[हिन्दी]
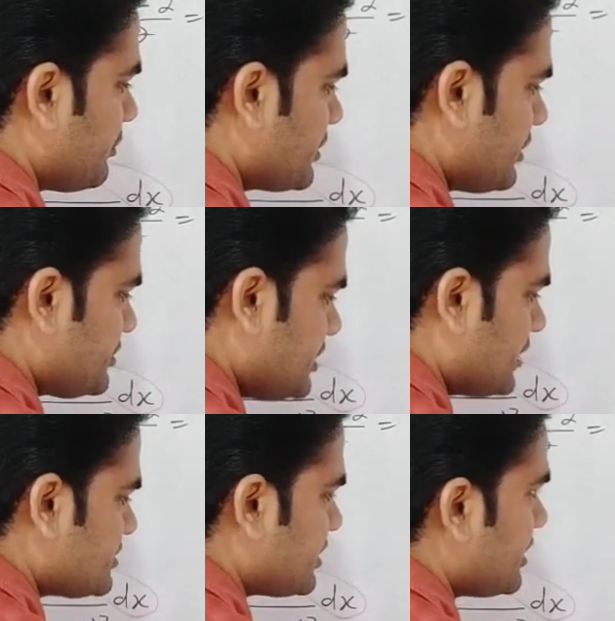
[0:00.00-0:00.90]
मतलब
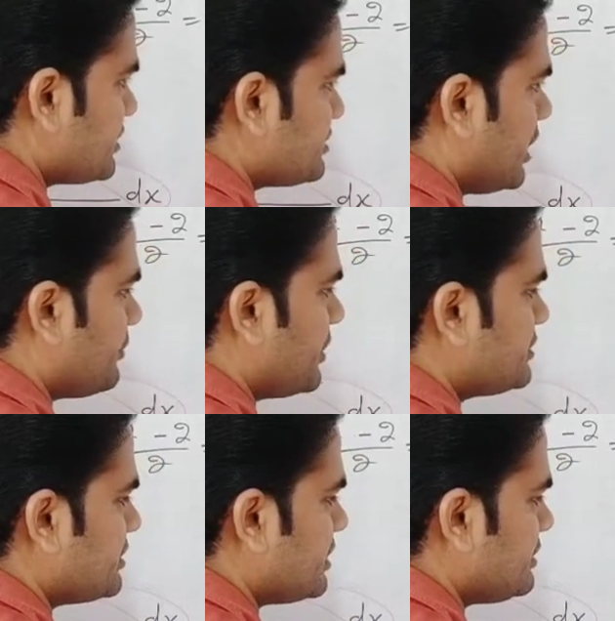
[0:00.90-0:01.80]
यक्स के स्थान पर
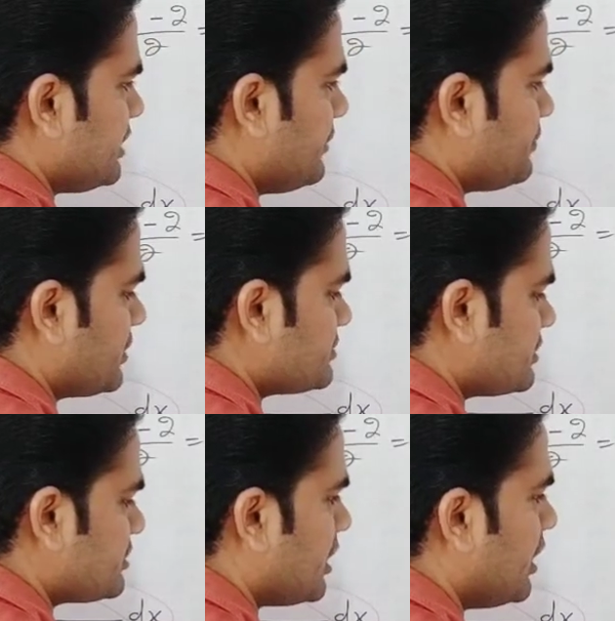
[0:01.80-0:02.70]
जैसे ये
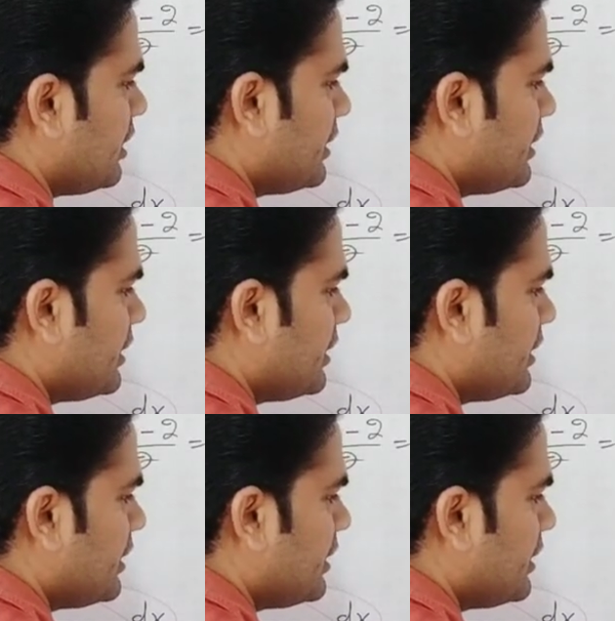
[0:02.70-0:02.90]
फंक्शन था